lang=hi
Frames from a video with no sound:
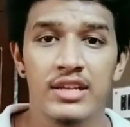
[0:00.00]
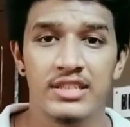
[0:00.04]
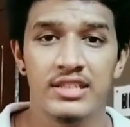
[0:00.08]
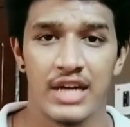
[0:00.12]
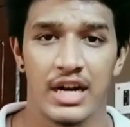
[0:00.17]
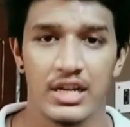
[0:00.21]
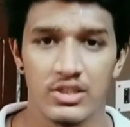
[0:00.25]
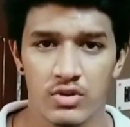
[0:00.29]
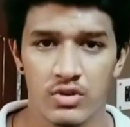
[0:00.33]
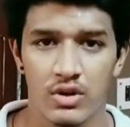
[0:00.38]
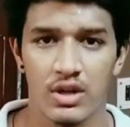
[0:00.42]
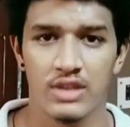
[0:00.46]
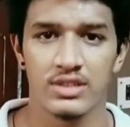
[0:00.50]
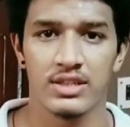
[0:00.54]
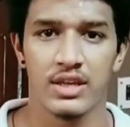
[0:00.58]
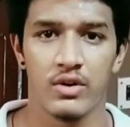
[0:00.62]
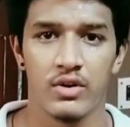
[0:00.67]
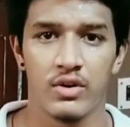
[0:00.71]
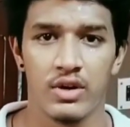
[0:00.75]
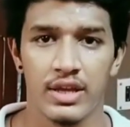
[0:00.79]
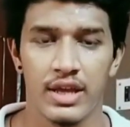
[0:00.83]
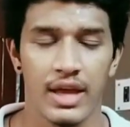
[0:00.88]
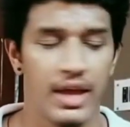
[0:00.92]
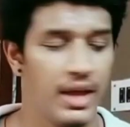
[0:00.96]
चार्ज होना
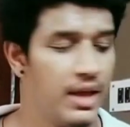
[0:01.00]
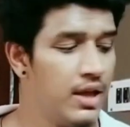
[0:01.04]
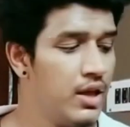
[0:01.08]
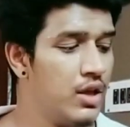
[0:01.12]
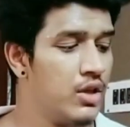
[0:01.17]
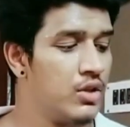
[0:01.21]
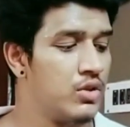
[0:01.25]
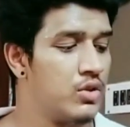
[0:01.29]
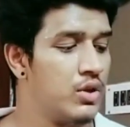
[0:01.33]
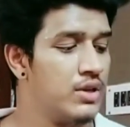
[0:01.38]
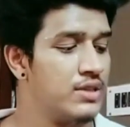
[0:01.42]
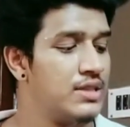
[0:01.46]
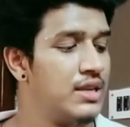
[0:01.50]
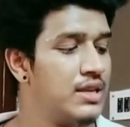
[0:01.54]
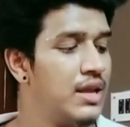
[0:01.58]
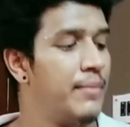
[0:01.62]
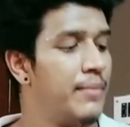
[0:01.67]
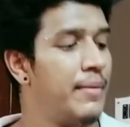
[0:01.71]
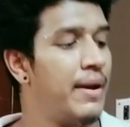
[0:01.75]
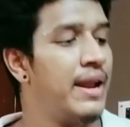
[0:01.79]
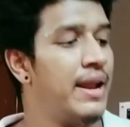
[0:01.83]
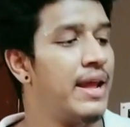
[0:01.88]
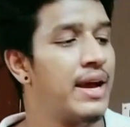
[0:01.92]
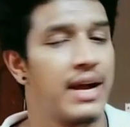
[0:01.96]
ज़रूरी है तो इसलिए
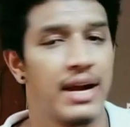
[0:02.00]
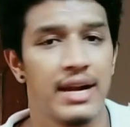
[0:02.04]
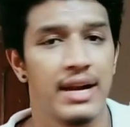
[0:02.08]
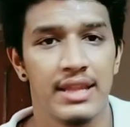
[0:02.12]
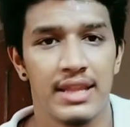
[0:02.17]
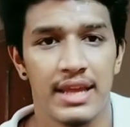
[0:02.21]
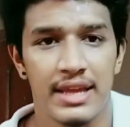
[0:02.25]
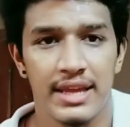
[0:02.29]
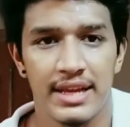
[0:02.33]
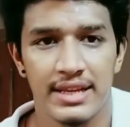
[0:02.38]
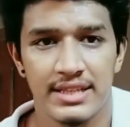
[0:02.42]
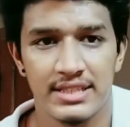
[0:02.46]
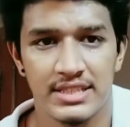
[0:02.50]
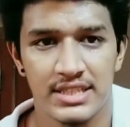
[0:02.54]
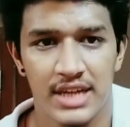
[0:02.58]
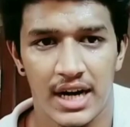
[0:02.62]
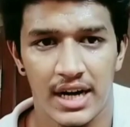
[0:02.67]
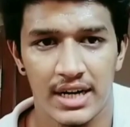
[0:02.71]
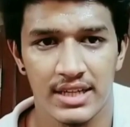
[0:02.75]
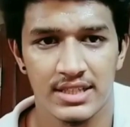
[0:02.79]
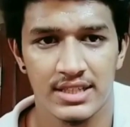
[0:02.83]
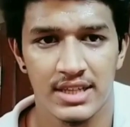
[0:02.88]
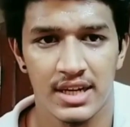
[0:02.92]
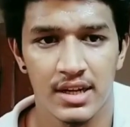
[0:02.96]
मैंने खरीदा ये
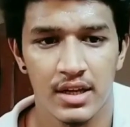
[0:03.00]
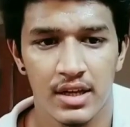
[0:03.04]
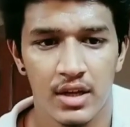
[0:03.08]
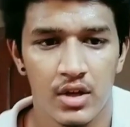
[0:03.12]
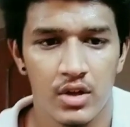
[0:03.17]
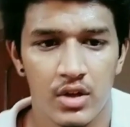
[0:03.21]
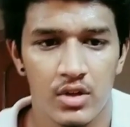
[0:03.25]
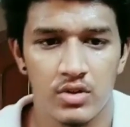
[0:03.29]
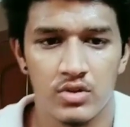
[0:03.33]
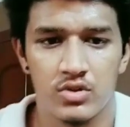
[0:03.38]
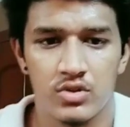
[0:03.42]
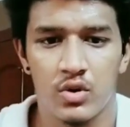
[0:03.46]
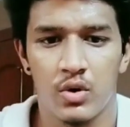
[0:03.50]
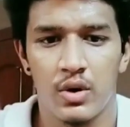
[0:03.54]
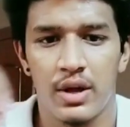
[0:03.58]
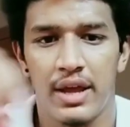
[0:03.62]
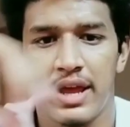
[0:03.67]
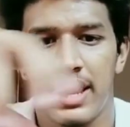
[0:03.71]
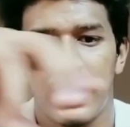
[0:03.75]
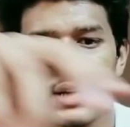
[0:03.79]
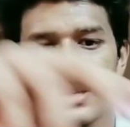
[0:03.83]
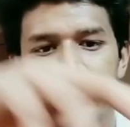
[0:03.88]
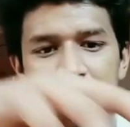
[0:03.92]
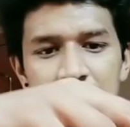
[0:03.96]
चार्जर जो
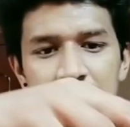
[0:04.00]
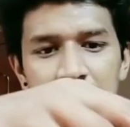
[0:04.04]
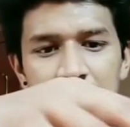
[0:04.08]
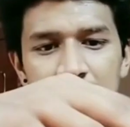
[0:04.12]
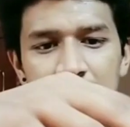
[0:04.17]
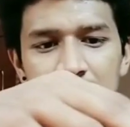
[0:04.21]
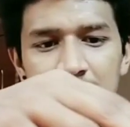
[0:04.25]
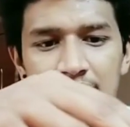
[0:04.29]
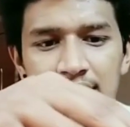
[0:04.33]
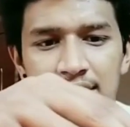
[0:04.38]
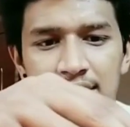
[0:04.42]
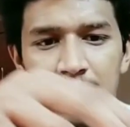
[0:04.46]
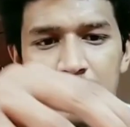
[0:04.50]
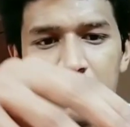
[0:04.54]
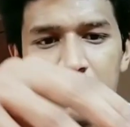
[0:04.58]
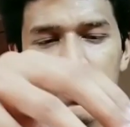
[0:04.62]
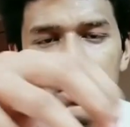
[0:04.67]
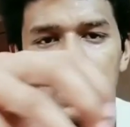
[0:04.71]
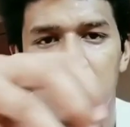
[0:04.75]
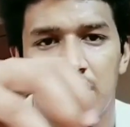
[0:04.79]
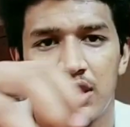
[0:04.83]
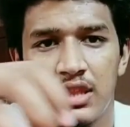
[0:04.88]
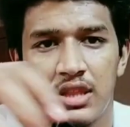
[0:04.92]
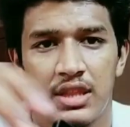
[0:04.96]
एक साथ गाइज आप
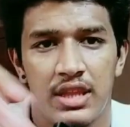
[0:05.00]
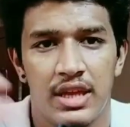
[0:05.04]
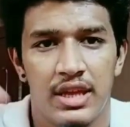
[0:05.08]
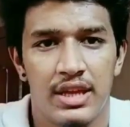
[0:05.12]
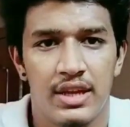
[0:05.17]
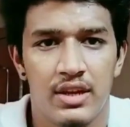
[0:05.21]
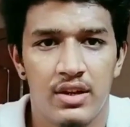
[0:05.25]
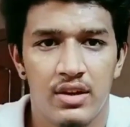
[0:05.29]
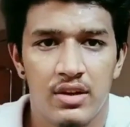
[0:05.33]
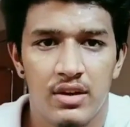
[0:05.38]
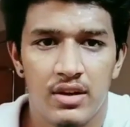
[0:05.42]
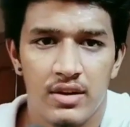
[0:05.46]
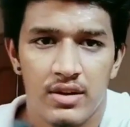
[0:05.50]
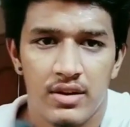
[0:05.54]
लोग तीन